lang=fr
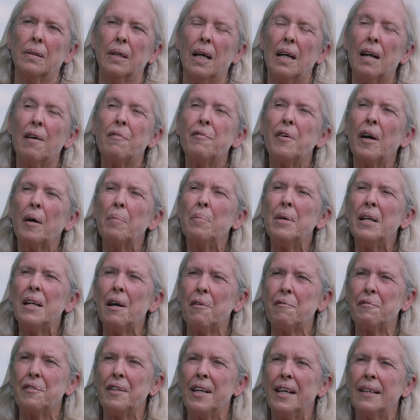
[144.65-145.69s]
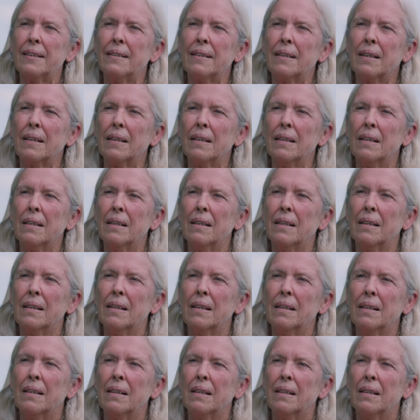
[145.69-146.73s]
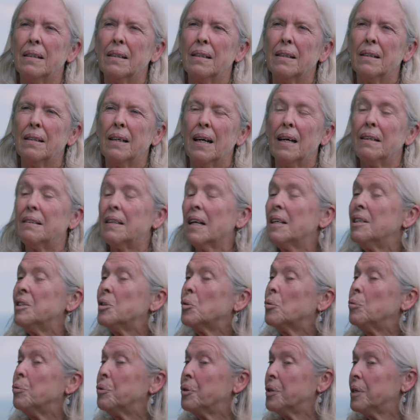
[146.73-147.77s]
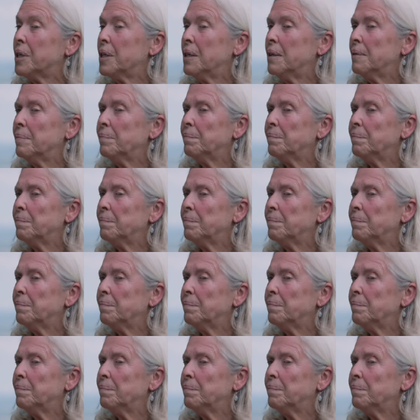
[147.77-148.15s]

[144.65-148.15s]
Elle a fermé la fenêtre, est allée se coucher.